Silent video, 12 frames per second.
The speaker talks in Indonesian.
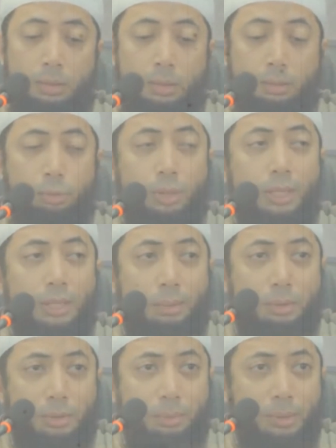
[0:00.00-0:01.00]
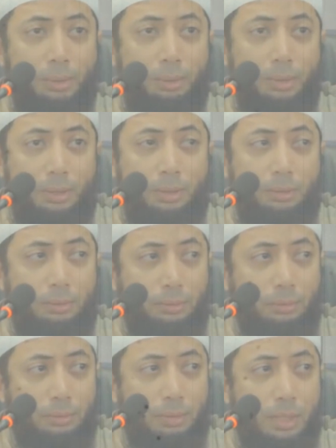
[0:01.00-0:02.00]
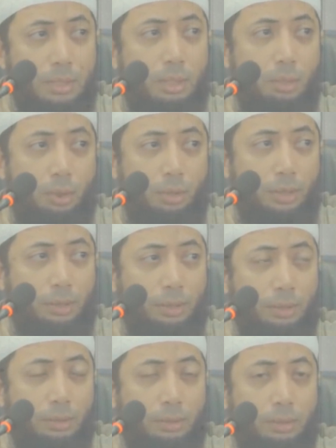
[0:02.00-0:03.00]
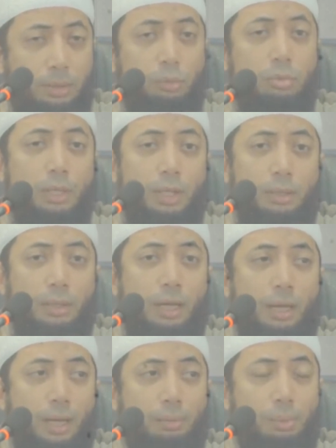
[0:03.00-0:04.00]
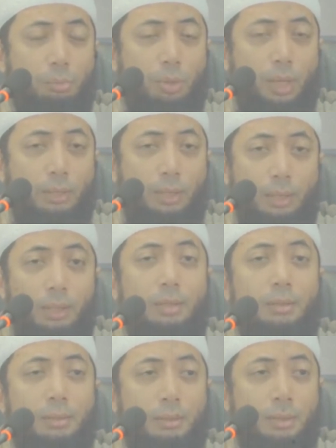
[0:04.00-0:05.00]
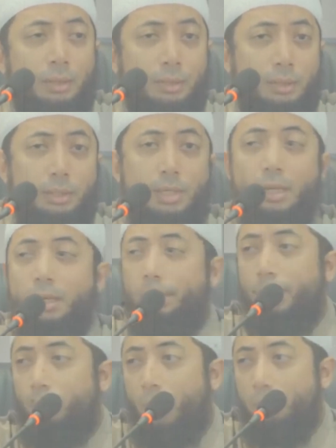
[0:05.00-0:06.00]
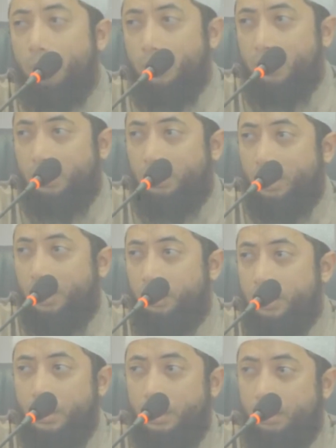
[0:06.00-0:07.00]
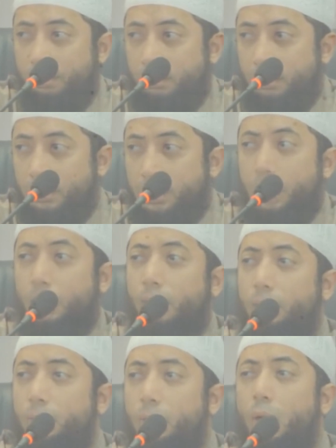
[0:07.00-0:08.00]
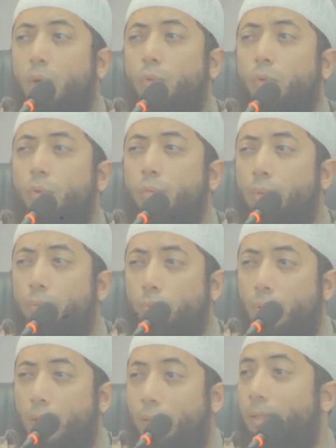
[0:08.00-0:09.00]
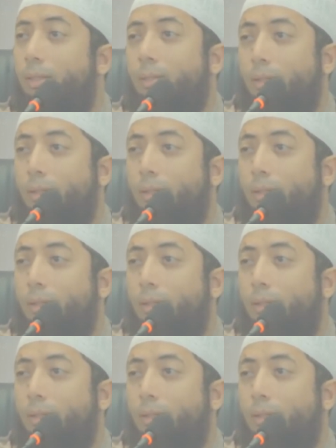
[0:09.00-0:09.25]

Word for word: Kemudian kita masuk teman-teman ke sirah kita. Tentu saya tidak akan memulai dari sejarah Nabi Muhammad SAW. Saya akan jauh memulai